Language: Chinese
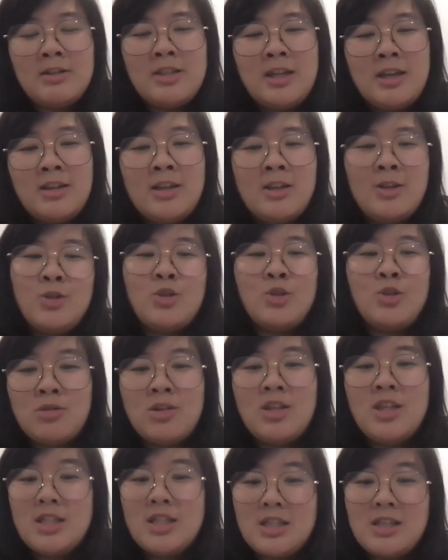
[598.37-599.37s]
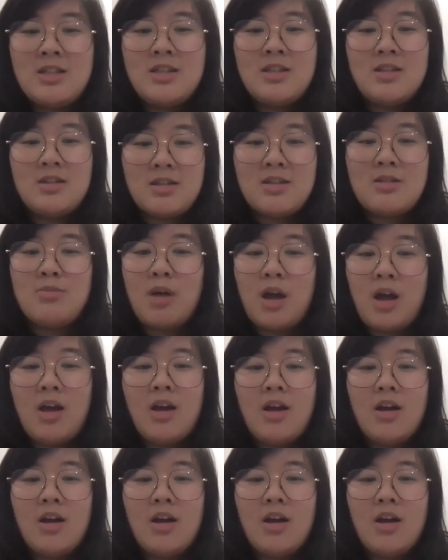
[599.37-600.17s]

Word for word: 小的手艺这样子了，是吗？